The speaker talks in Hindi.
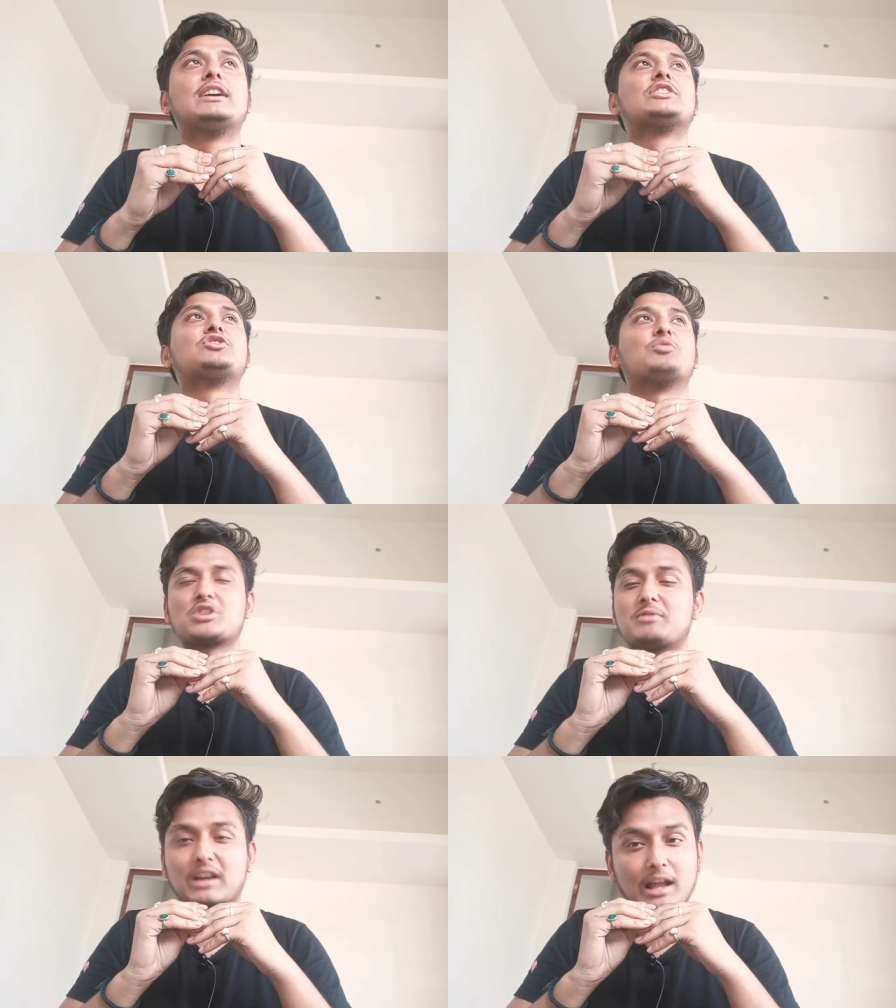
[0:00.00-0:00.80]
तो मुझे भी
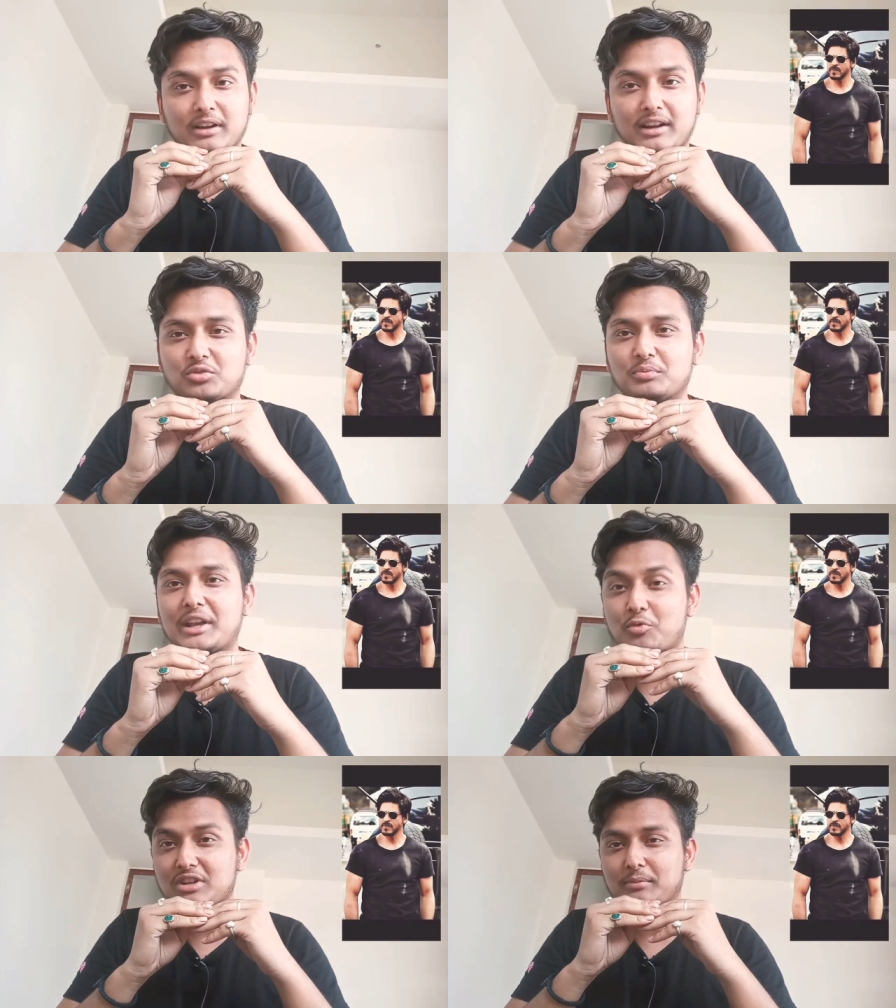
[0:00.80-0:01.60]
खराब लगा तो मैंने
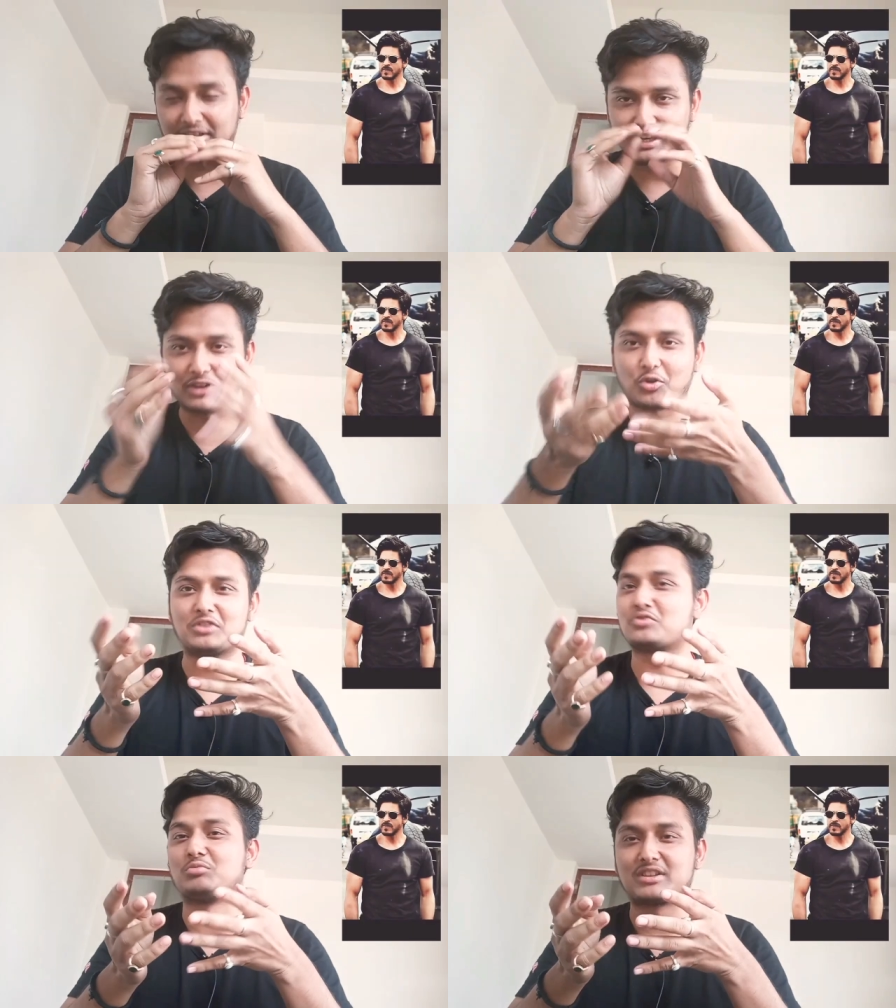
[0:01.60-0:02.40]
पूछा भाई तेरा कौन है तो
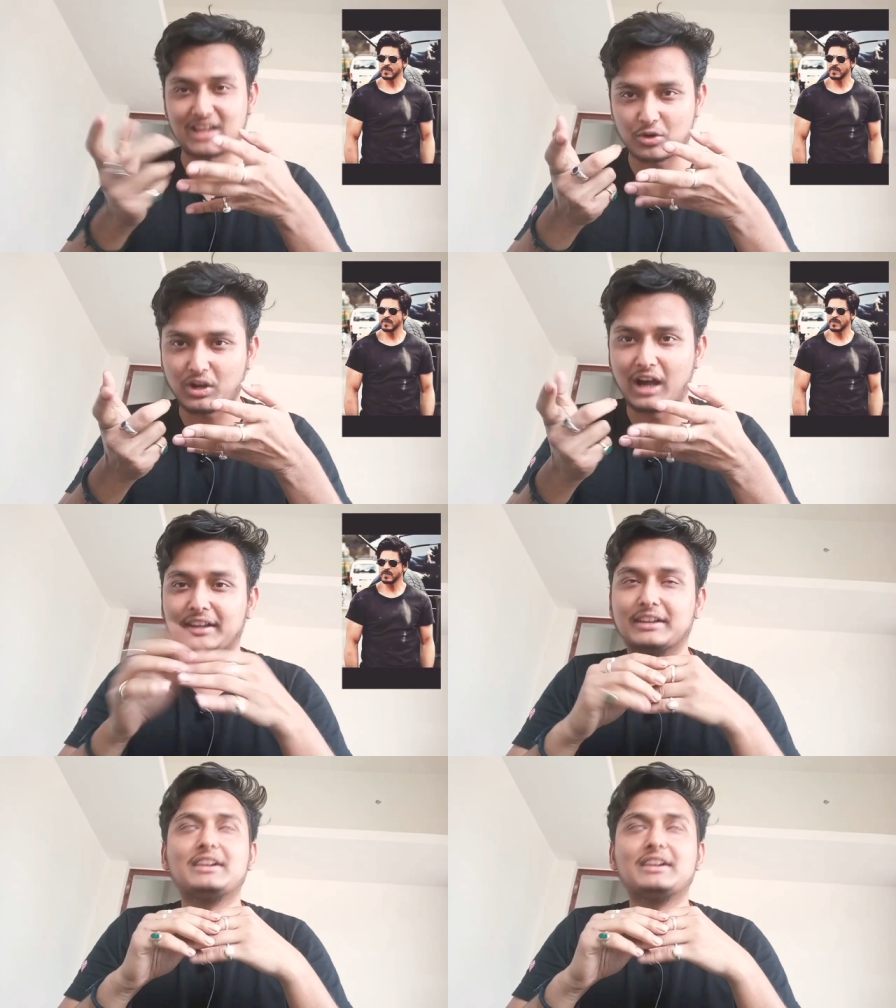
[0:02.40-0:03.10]
उसने बोला शाहरुख खान है